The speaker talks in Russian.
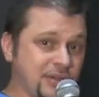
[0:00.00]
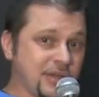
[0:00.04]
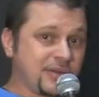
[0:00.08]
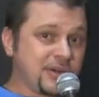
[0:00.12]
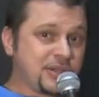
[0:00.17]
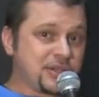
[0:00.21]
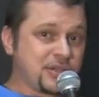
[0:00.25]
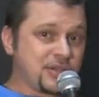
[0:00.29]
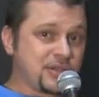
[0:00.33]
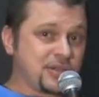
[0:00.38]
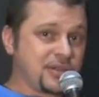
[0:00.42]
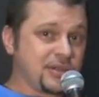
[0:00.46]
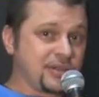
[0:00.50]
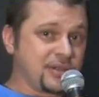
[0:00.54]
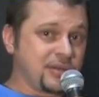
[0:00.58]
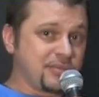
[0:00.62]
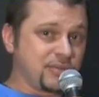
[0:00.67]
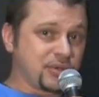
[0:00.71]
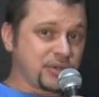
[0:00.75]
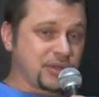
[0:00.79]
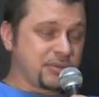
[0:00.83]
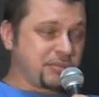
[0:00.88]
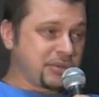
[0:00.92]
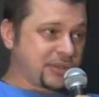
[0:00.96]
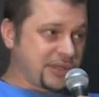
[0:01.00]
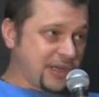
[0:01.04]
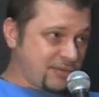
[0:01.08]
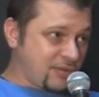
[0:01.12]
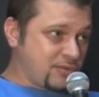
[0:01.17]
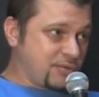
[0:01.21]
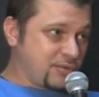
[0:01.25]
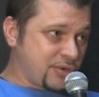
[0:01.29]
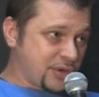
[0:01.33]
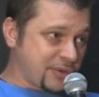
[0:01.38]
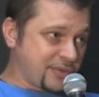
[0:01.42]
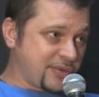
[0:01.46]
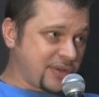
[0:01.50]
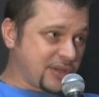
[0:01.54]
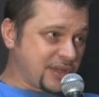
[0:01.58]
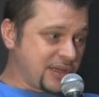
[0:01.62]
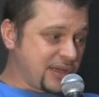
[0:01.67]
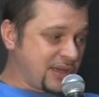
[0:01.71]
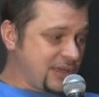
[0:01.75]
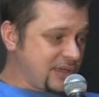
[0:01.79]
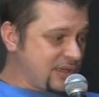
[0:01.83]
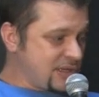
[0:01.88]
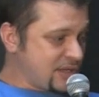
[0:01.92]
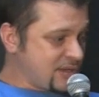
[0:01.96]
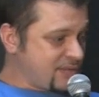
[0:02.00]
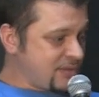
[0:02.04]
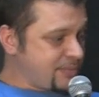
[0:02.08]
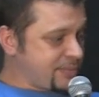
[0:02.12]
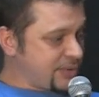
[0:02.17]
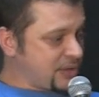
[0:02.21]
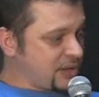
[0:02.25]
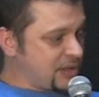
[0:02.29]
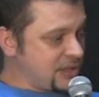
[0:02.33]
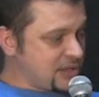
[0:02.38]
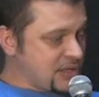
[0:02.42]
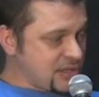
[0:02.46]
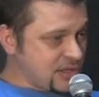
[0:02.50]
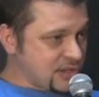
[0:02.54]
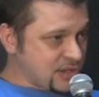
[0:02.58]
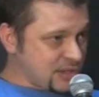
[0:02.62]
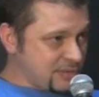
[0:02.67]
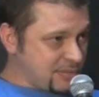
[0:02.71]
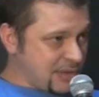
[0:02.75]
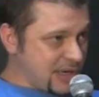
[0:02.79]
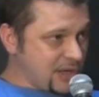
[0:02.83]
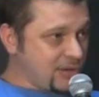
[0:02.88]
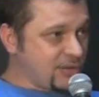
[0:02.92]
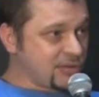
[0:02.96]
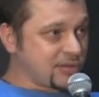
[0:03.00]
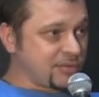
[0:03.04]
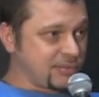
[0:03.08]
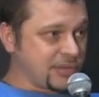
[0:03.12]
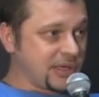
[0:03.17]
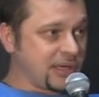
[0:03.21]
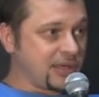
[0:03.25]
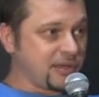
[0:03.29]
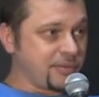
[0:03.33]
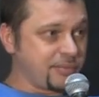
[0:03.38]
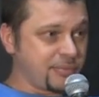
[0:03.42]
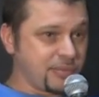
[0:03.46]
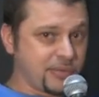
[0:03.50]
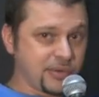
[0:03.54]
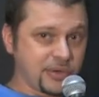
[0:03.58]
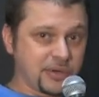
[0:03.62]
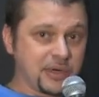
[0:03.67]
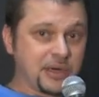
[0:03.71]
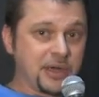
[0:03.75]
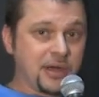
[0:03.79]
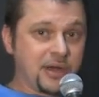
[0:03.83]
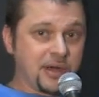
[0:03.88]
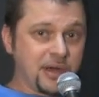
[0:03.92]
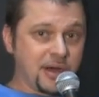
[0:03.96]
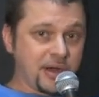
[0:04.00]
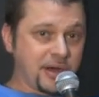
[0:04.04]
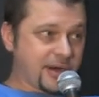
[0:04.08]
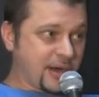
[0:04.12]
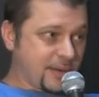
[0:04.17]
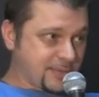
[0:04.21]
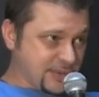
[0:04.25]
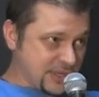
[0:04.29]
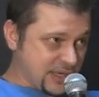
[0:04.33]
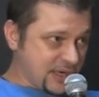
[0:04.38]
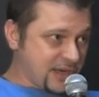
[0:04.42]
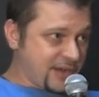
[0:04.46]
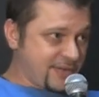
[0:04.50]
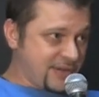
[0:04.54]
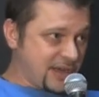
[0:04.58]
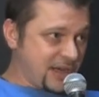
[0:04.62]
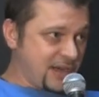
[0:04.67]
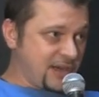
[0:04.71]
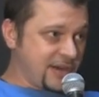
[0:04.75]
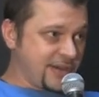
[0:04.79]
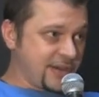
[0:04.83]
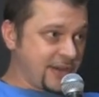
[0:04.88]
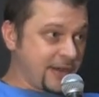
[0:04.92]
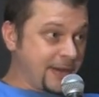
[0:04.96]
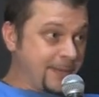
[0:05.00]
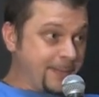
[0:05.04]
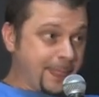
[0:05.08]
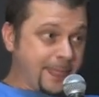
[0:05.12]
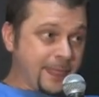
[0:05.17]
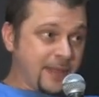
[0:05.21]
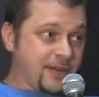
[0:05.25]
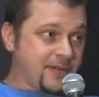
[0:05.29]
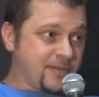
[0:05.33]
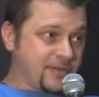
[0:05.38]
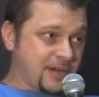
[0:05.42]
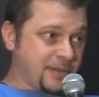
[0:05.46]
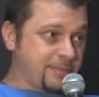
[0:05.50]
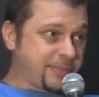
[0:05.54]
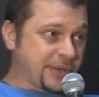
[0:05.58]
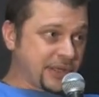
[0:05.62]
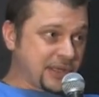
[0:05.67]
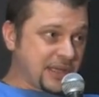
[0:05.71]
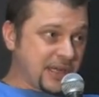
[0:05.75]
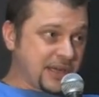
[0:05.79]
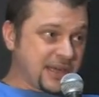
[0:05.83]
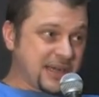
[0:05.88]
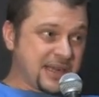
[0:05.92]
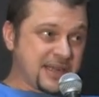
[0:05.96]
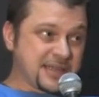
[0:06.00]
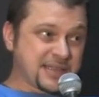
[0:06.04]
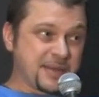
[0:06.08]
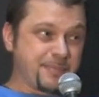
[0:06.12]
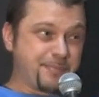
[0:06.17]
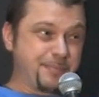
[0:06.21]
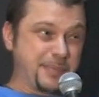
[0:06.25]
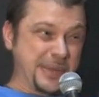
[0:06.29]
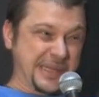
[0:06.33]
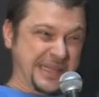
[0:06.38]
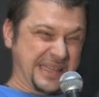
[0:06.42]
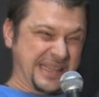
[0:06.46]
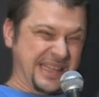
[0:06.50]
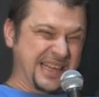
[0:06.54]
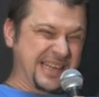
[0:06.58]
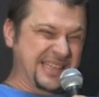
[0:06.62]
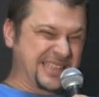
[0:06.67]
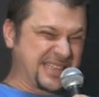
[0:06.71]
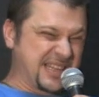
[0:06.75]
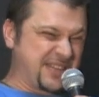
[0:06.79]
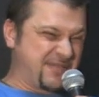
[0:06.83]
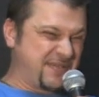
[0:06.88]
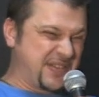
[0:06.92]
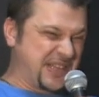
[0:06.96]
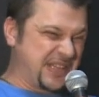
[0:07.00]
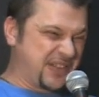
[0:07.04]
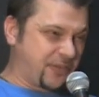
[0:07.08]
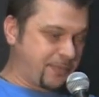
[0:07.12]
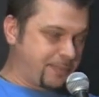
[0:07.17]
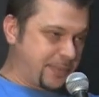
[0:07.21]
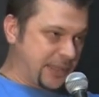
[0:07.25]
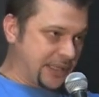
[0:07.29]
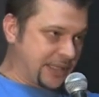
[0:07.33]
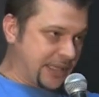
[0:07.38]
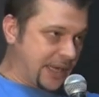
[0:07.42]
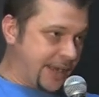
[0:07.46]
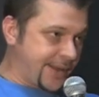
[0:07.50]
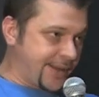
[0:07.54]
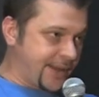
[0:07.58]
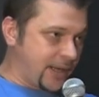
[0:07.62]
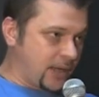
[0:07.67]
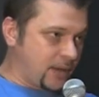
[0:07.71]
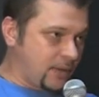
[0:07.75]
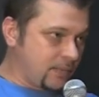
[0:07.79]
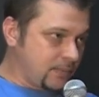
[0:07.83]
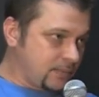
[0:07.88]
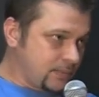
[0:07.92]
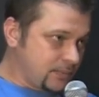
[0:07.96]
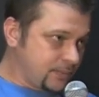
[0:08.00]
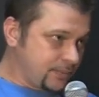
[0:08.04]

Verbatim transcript: давайте сделаем вот на бытовом уровне, да, если вы, например, летите самолетом, да, например, а, арабских авиалиний, вам предлагается 15 видов питания,